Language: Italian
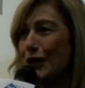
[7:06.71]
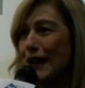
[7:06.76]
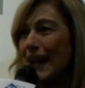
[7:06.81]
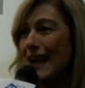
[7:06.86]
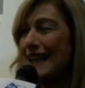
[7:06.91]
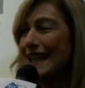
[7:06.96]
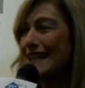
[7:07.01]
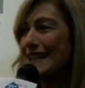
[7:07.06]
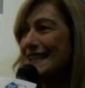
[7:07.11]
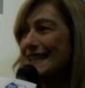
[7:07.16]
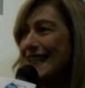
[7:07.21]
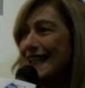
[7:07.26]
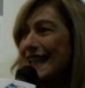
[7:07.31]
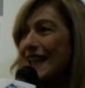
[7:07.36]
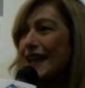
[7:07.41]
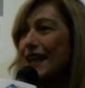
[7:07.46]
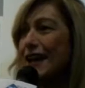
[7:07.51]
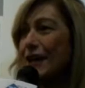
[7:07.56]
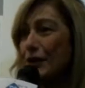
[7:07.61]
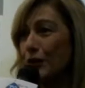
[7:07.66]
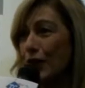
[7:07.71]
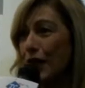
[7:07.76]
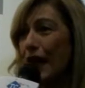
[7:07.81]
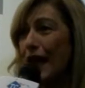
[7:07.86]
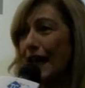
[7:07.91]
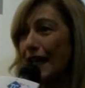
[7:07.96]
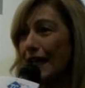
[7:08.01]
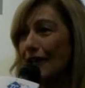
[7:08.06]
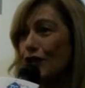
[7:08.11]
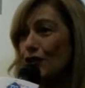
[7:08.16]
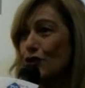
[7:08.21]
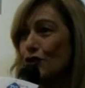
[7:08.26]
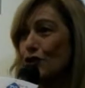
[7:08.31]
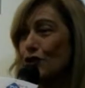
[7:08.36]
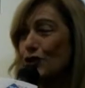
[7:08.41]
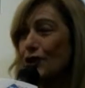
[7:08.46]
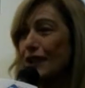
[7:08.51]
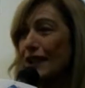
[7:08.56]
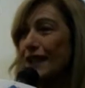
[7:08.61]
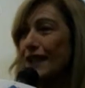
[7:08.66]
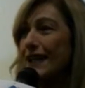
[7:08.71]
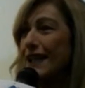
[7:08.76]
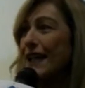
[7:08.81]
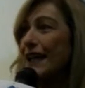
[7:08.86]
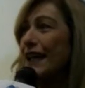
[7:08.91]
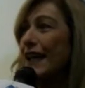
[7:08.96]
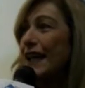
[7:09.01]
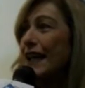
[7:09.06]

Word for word: anche se hai ragione,